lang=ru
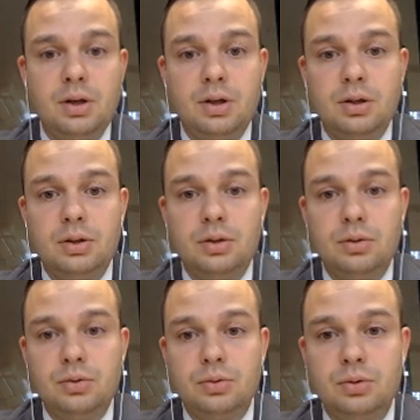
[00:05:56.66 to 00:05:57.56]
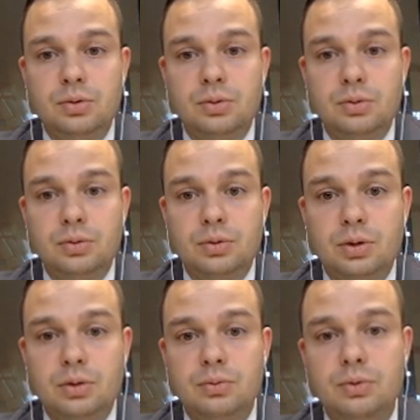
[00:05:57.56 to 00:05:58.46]
А, то есть вот
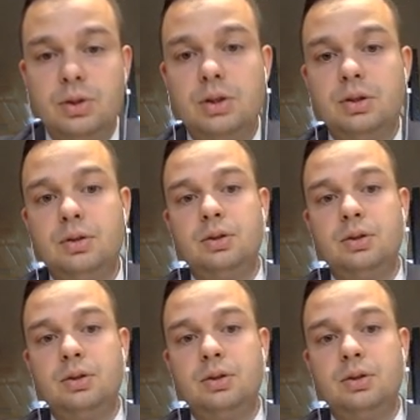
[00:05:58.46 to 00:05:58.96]
как он выглядит.